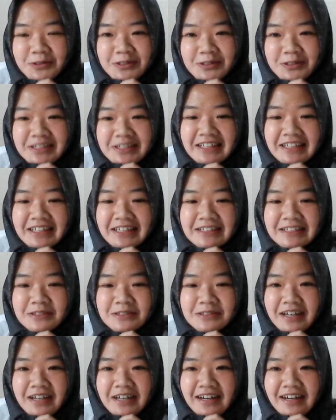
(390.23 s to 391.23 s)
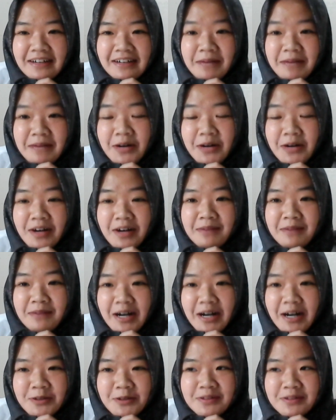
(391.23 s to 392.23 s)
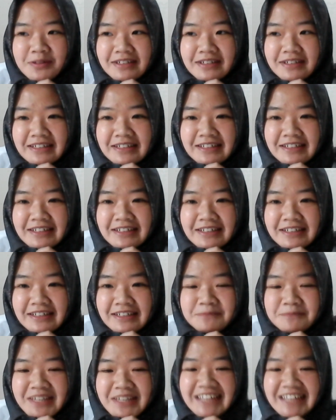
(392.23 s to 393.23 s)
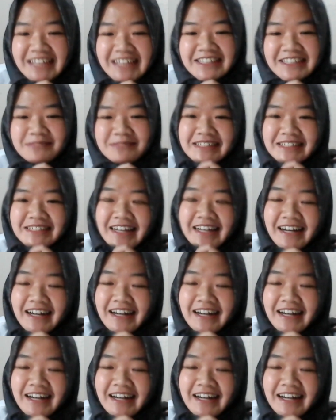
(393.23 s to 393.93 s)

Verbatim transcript: Terus kita juga mau nggak mau eh, kita jadi bisa